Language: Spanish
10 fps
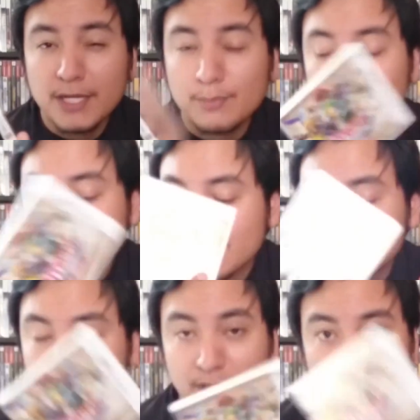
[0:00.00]
lo voy a abrir
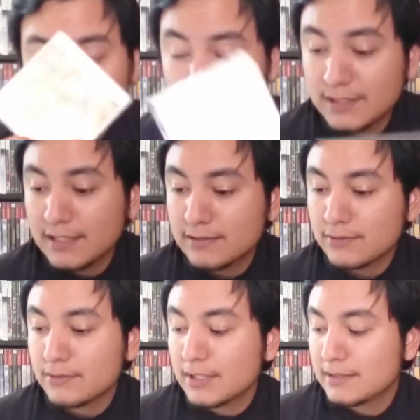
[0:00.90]
porque este video no es
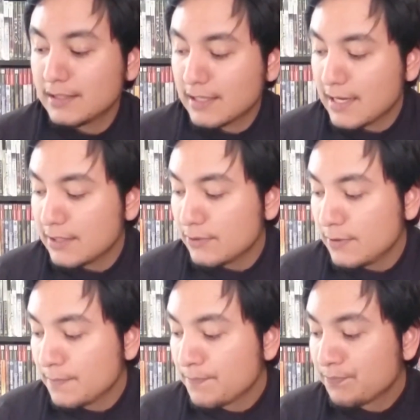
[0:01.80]
de esto, es el
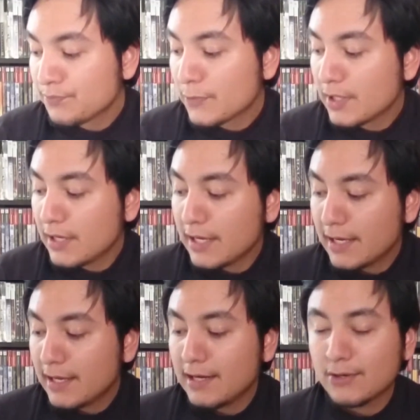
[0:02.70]
Hyrule.
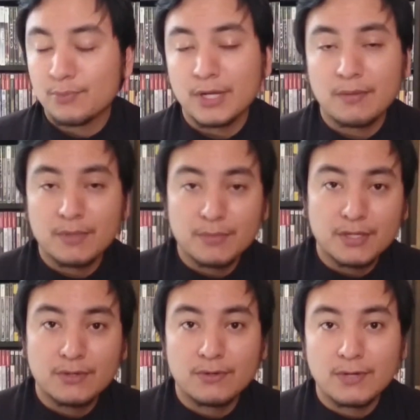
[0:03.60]
Eh, le compré a
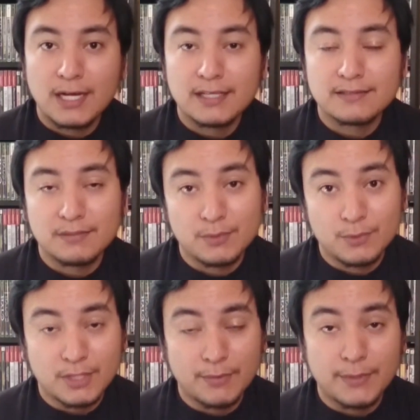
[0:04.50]
mi amigo Alex,
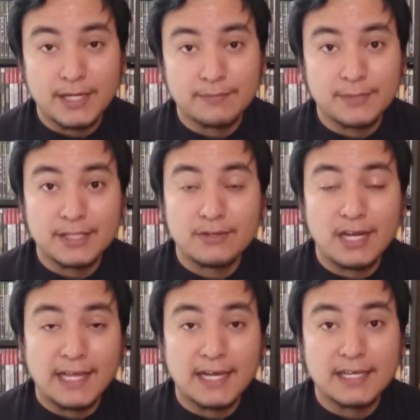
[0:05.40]
el mismo que me había
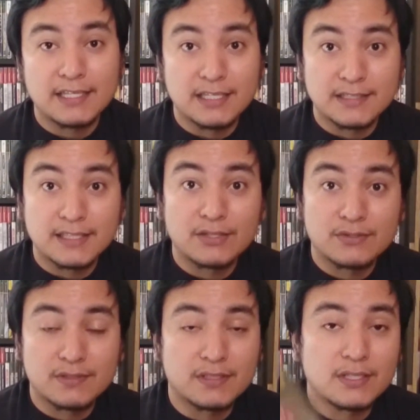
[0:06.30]
vendido la caja del
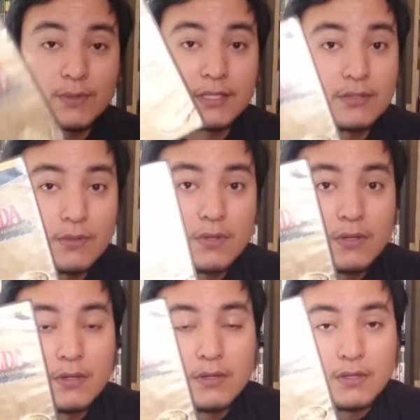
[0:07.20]
Nintendo
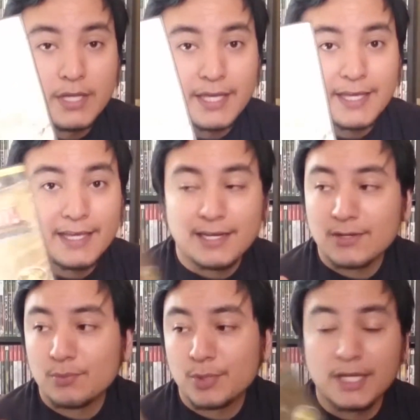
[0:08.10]
64.
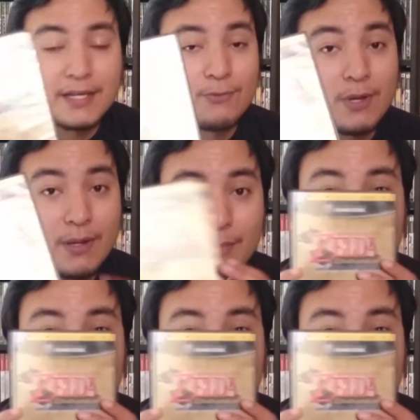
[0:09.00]
Eh, le compré